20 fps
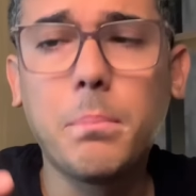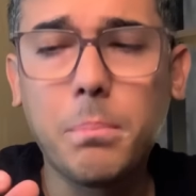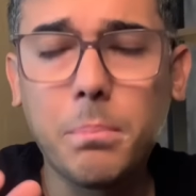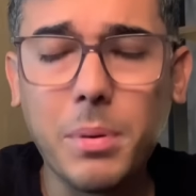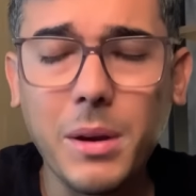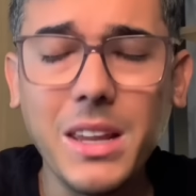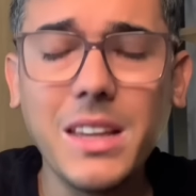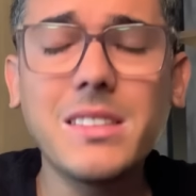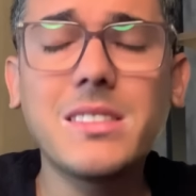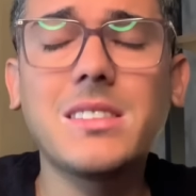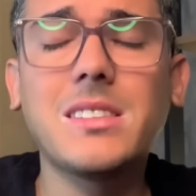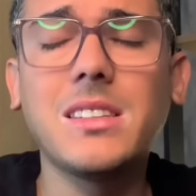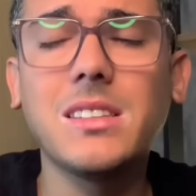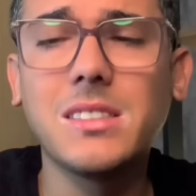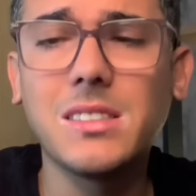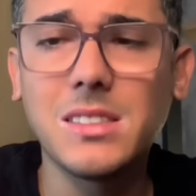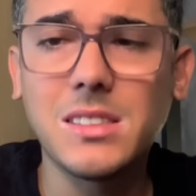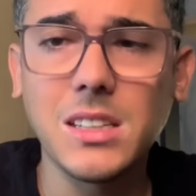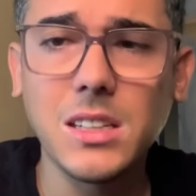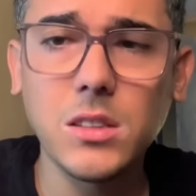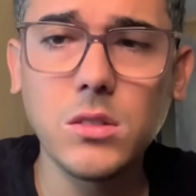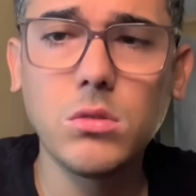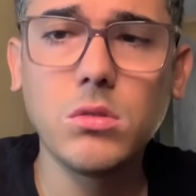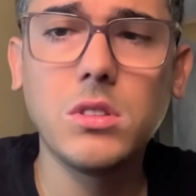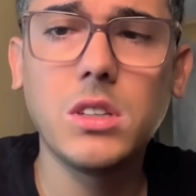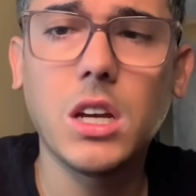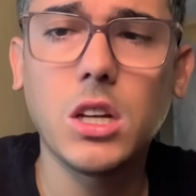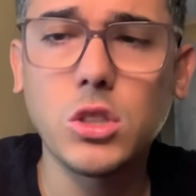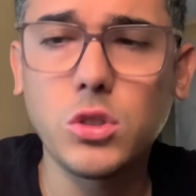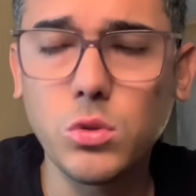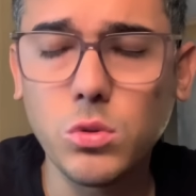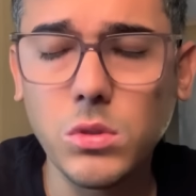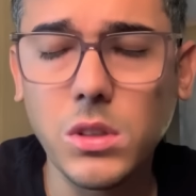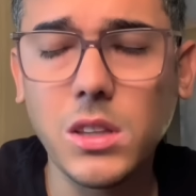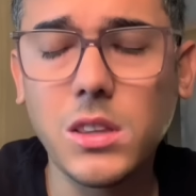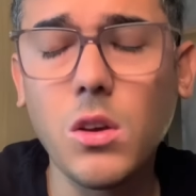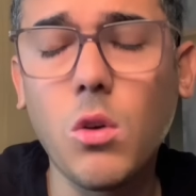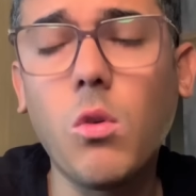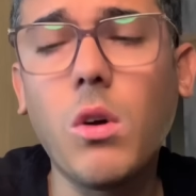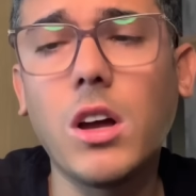precisando de ajuda.
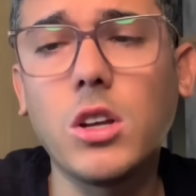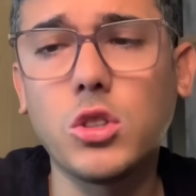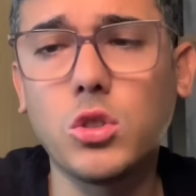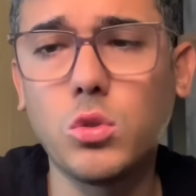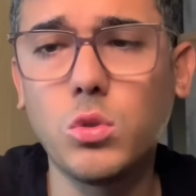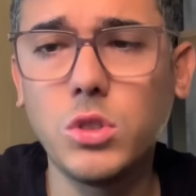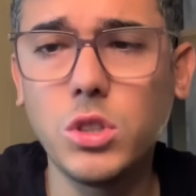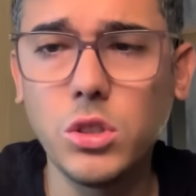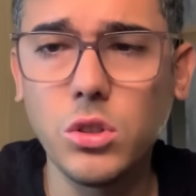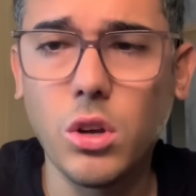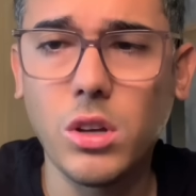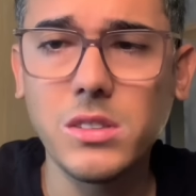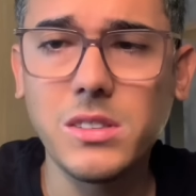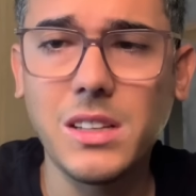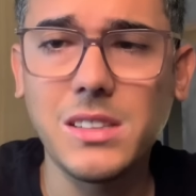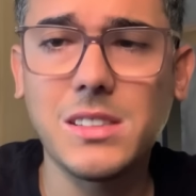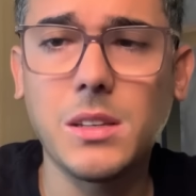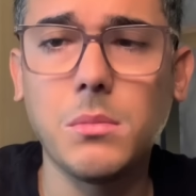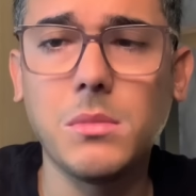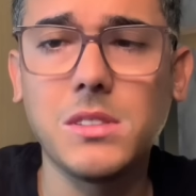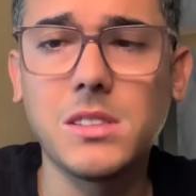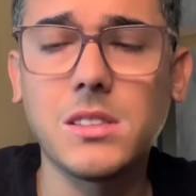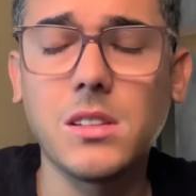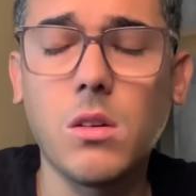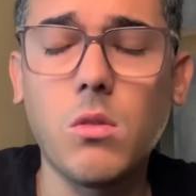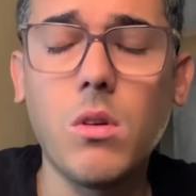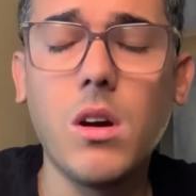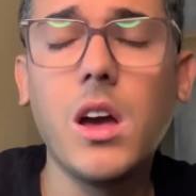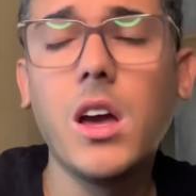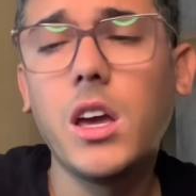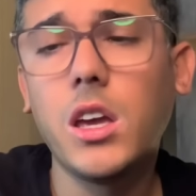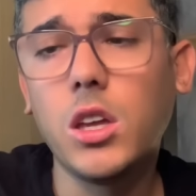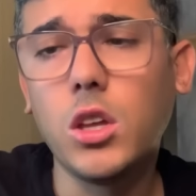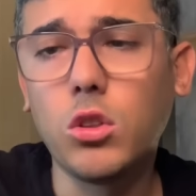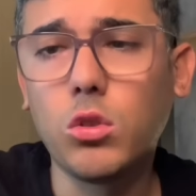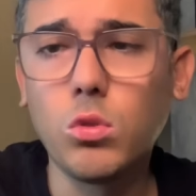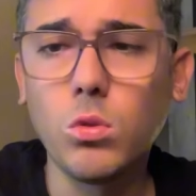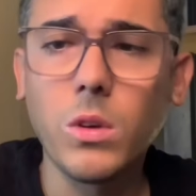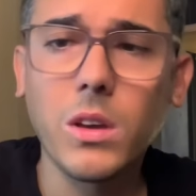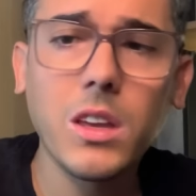Então ajude nós nessa missão e
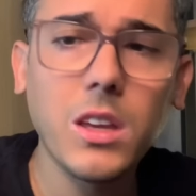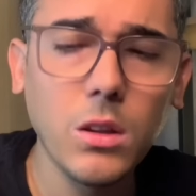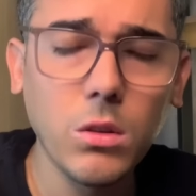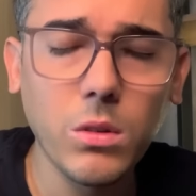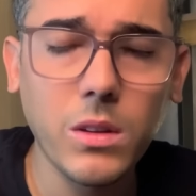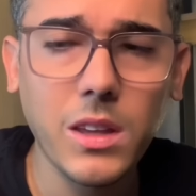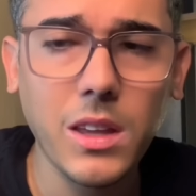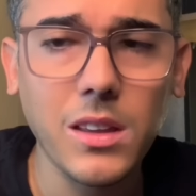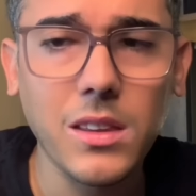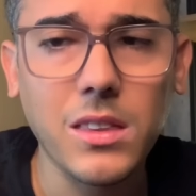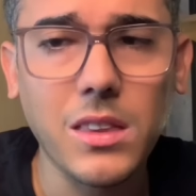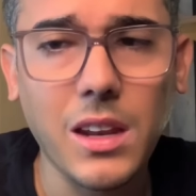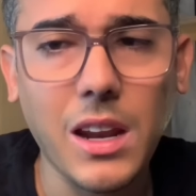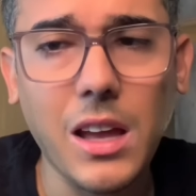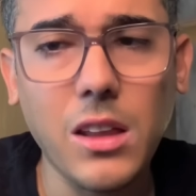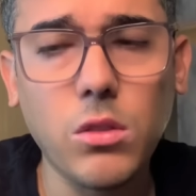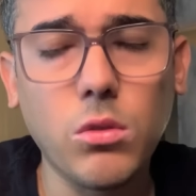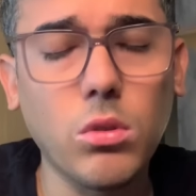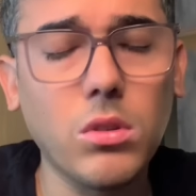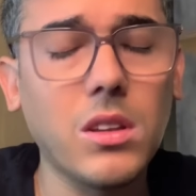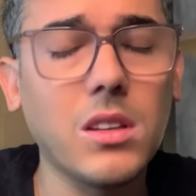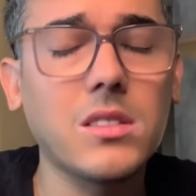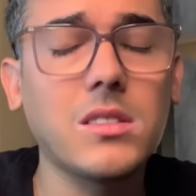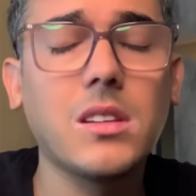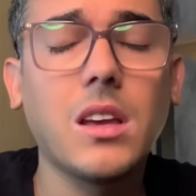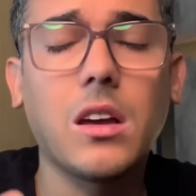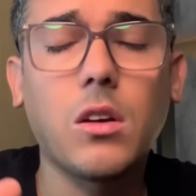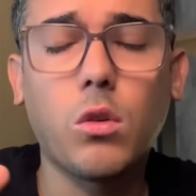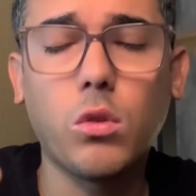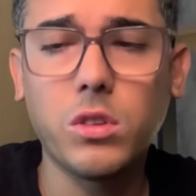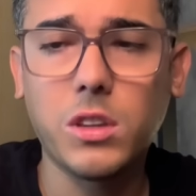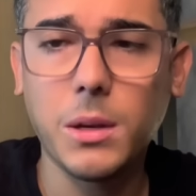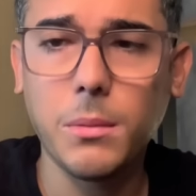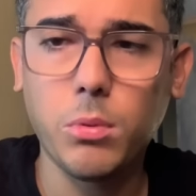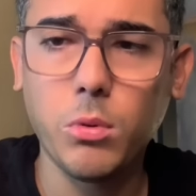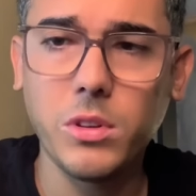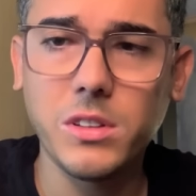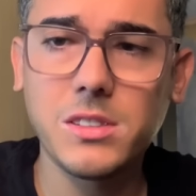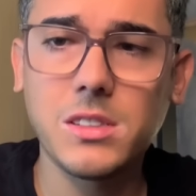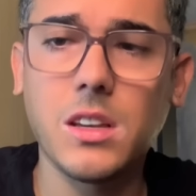tudo aquilo que entrar, toda
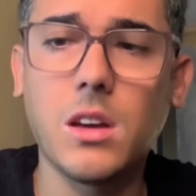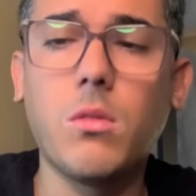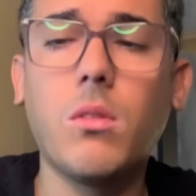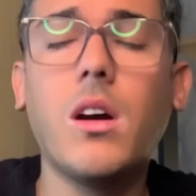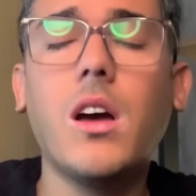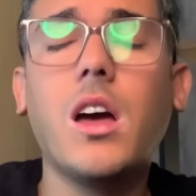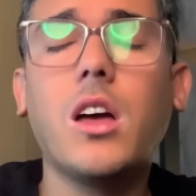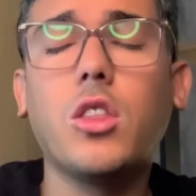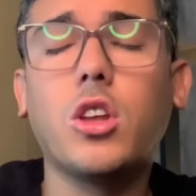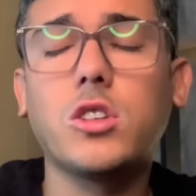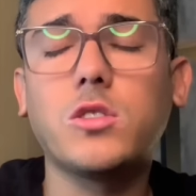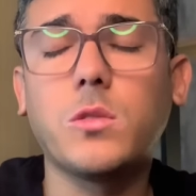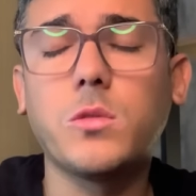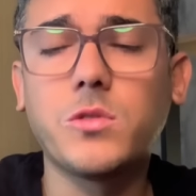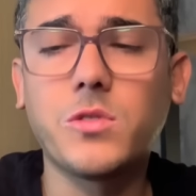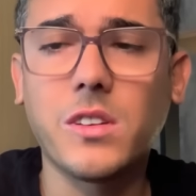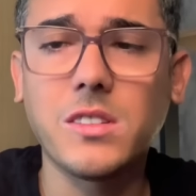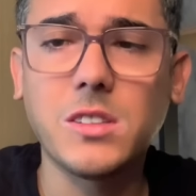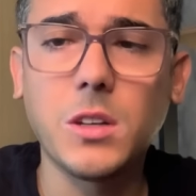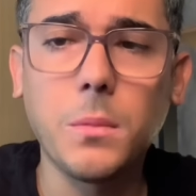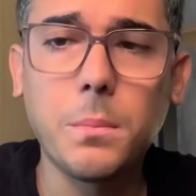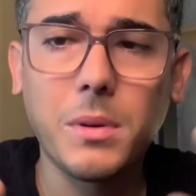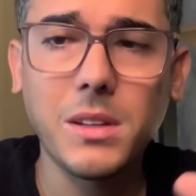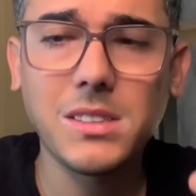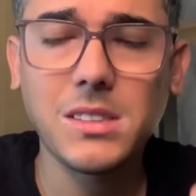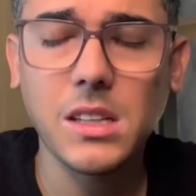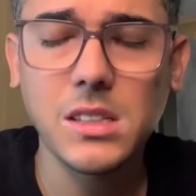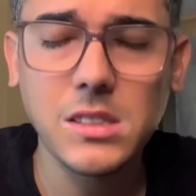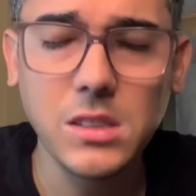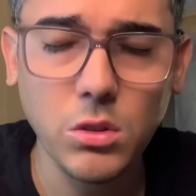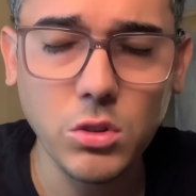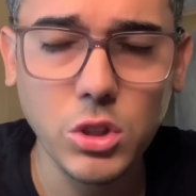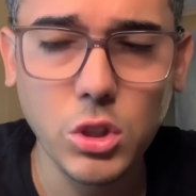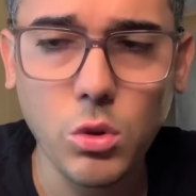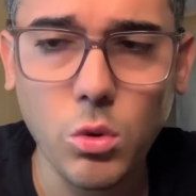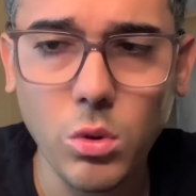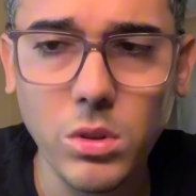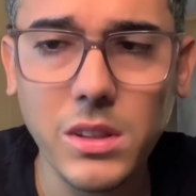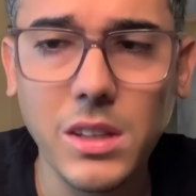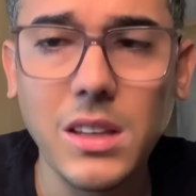contribuição, nós vamos fazer prestação de
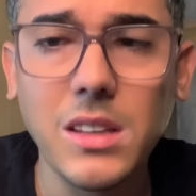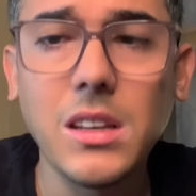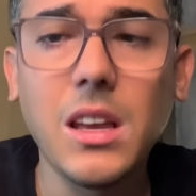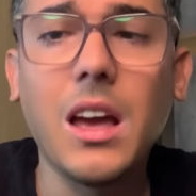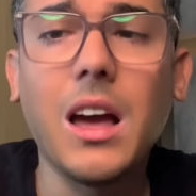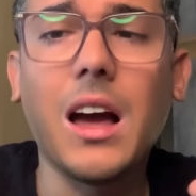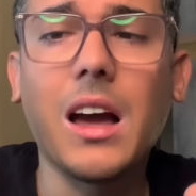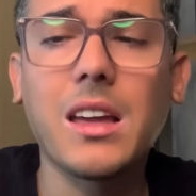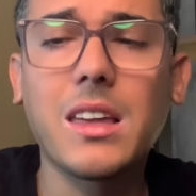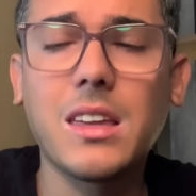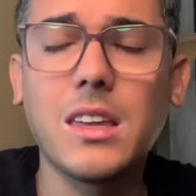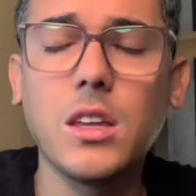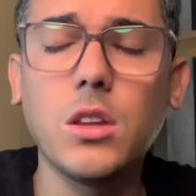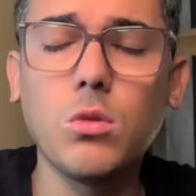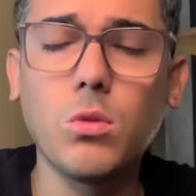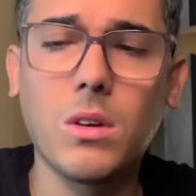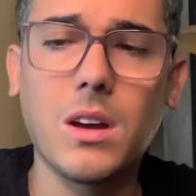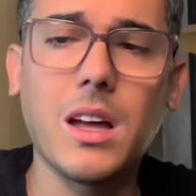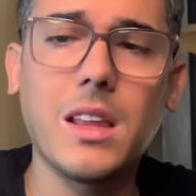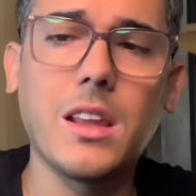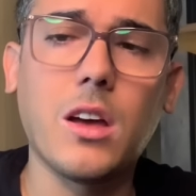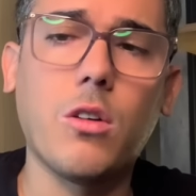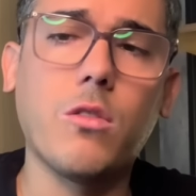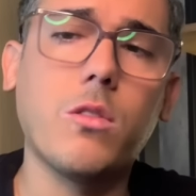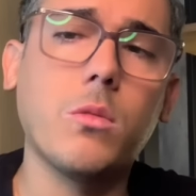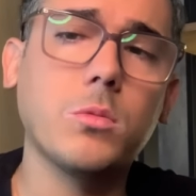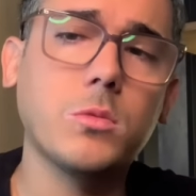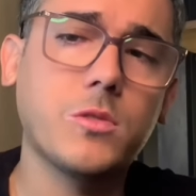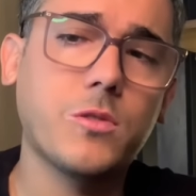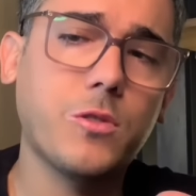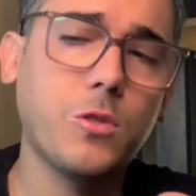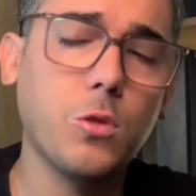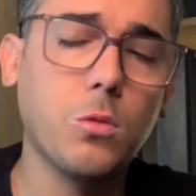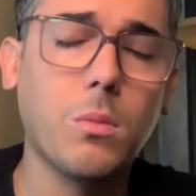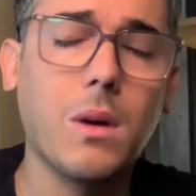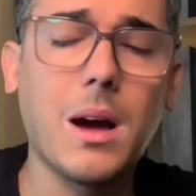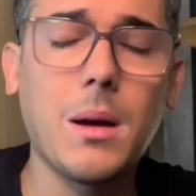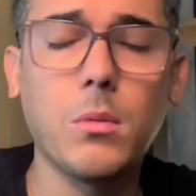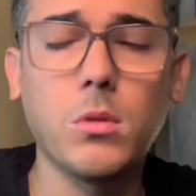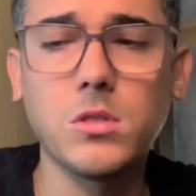conta aqui no canal. Vamos
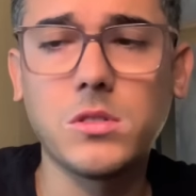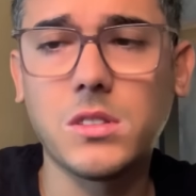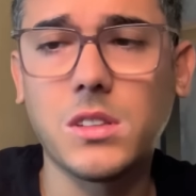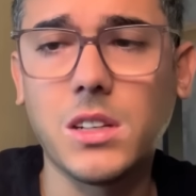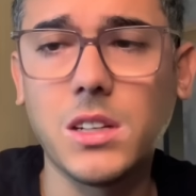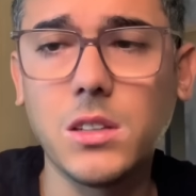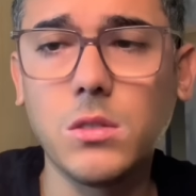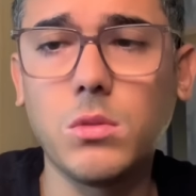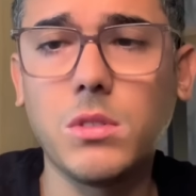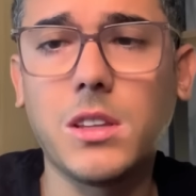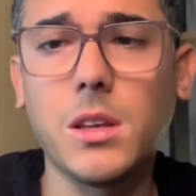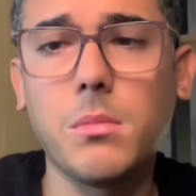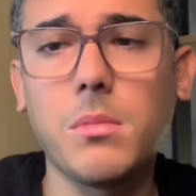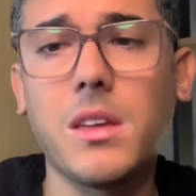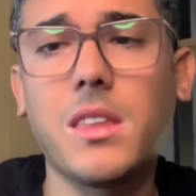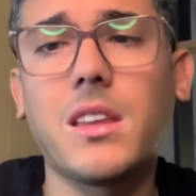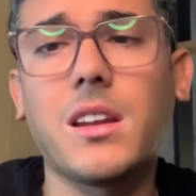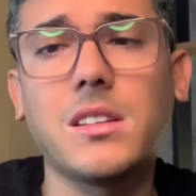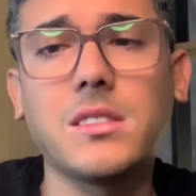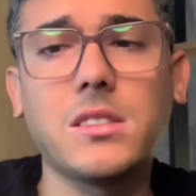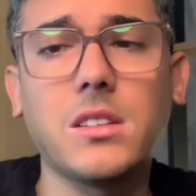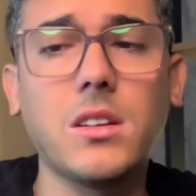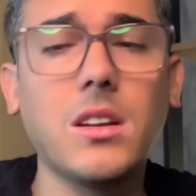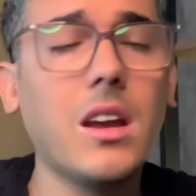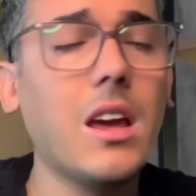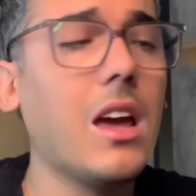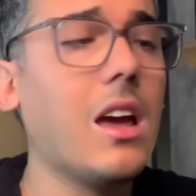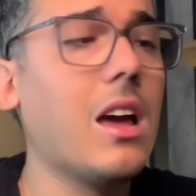filmar mostrando e também trazer